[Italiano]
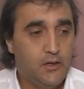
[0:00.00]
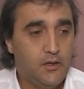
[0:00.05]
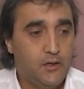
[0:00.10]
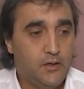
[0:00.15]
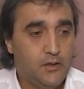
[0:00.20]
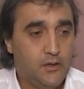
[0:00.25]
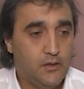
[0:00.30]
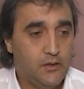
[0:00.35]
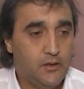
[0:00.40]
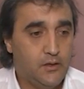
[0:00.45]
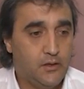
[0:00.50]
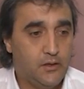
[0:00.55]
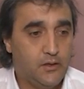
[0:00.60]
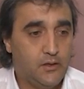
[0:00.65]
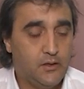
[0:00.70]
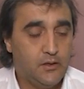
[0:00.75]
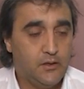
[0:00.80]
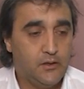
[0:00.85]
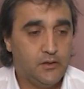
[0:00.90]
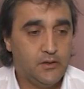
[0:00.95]

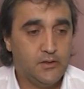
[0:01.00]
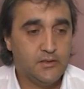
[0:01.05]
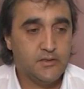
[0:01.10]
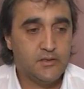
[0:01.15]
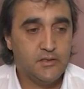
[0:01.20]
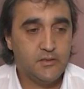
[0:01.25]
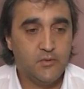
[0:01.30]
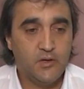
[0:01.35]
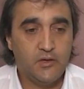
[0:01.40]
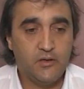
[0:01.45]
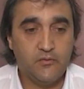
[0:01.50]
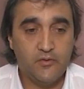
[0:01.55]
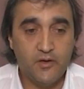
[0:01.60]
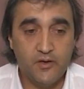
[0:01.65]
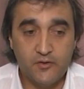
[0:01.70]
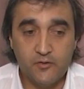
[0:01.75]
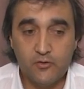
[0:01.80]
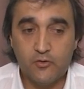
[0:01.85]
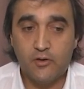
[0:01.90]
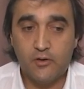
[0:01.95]
eh, che si
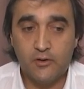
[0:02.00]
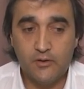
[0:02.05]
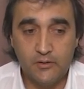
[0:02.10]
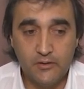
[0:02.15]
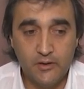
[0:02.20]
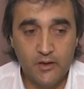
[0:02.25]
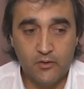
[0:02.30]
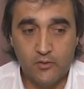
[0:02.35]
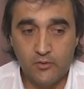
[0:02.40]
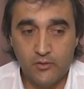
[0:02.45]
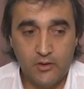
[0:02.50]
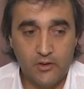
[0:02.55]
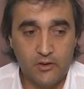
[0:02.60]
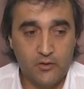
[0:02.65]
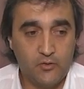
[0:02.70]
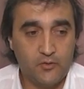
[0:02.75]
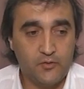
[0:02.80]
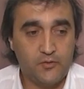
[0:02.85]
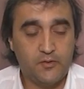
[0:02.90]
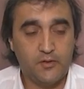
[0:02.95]
manifestano all'interno delle
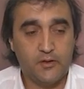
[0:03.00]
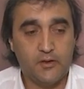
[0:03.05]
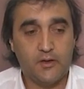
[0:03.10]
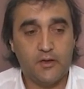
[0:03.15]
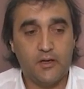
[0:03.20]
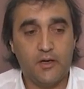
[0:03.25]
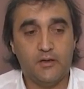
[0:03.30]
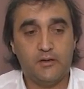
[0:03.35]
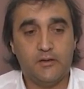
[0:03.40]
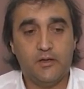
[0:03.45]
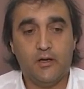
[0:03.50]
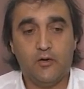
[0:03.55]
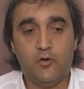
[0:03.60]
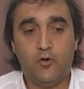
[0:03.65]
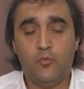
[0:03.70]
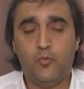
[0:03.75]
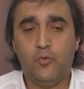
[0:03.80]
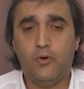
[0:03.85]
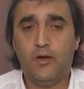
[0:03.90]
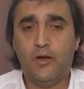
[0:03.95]
nostre realtà
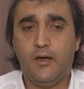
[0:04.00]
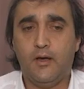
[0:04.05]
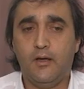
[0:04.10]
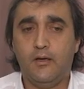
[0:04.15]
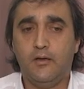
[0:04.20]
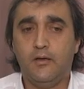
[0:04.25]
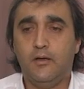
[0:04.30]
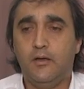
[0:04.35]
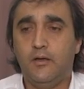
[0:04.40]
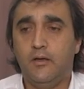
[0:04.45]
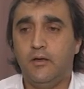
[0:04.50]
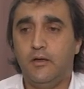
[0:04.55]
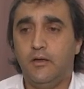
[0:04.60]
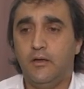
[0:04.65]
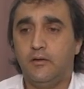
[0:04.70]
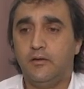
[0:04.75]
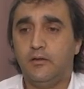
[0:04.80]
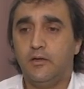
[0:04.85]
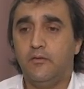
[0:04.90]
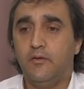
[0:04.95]
comunali
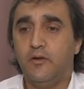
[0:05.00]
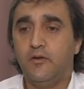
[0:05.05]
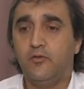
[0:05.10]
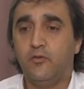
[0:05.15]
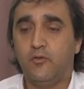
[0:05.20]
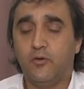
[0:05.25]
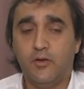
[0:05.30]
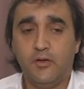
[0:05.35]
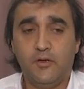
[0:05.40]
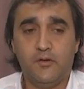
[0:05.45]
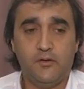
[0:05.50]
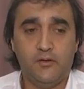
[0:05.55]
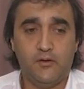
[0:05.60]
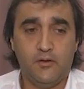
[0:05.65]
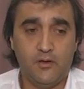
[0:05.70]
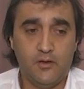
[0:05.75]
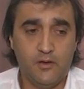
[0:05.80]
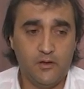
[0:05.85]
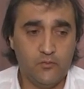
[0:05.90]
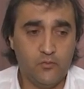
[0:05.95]
eh, attraverso crisi
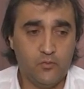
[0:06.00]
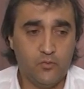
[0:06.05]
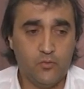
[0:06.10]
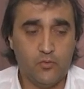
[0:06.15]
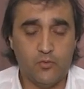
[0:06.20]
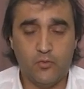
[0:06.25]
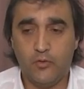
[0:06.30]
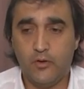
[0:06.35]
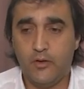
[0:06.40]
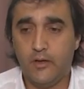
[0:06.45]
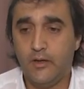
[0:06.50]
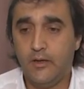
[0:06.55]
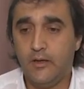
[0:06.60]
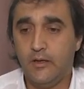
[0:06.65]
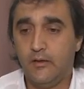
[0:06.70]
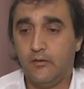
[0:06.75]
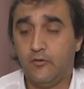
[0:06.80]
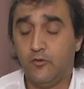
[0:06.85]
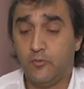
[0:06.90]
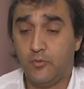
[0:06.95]
del lavoro
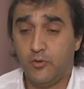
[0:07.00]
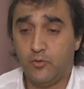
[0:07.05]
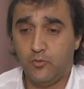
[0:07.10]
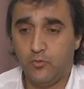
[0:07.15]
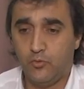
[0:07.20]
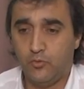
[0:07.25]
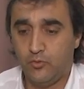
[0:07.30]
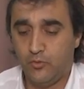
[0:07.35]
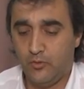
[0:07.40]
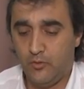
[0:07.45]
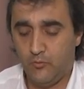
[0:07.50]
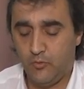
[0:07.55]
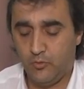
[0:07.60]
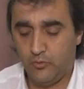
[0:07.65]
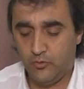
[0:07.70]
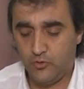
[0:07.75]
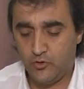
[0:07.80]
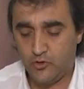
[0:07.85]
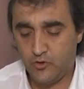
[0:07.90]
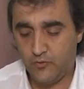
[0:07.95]
e soprattutto nel
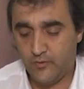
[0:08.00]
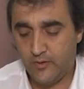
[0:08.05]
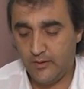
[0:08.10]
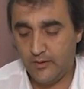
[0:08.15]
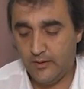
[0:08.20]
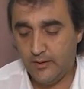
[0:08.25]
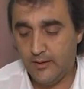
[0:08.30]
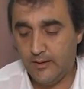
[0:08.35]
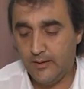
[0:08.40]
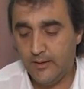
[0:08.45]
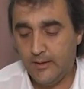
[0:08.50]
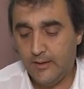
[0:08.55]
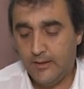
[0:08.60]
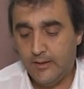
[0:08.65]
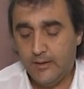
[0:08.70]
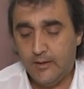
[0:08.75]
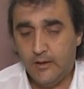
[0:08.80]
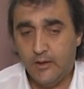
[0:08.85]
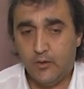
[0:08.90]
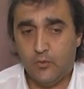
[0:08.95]
mondo giovanile.
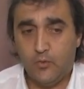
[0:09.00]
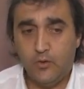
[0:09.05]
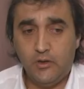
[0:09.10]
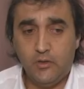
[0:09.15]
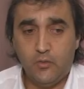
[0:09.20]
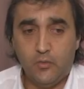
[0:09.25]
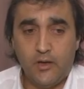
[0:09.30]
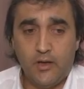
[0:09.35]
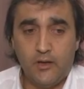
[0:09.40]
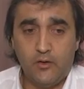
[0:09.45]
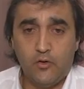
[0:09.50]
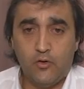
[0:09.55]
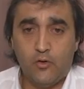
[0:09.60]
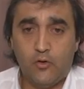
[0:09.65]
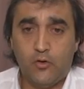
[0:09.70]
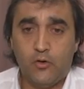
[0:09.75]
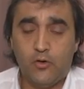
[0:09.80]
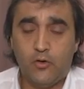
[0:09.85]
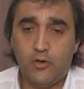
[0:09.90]
Quindi un anno